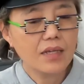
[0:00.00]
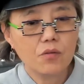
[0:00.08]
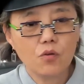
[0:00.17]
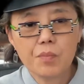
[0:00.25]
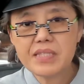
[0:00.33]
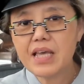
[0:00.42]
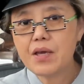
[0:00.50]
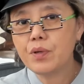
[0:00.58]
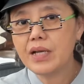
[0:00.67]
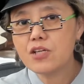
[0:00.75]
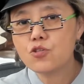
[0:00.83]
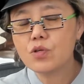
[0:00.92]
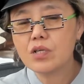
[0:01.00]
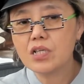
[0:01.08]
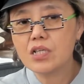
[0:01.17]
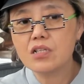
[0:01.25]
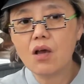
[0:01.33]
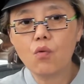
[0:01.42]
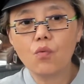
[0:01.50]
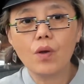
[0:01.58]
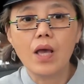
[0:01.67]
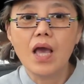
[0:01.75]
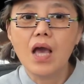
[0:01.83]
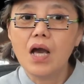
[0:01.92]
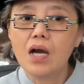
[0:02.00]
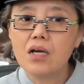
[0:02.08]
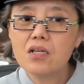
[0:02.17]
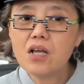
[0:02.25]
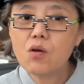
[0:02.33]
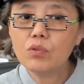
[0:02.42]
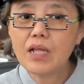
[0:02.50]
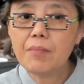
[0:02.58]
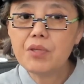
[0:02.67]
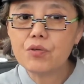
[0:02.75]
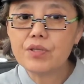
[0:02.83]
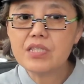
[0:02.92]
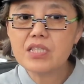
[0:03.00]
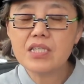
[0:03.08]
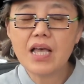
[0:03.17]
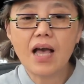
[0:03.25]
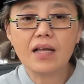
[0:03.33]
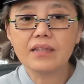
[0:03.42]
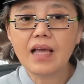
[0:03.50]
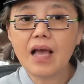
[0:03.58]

我们再回来说何兆武，何兆武他们有一次啊，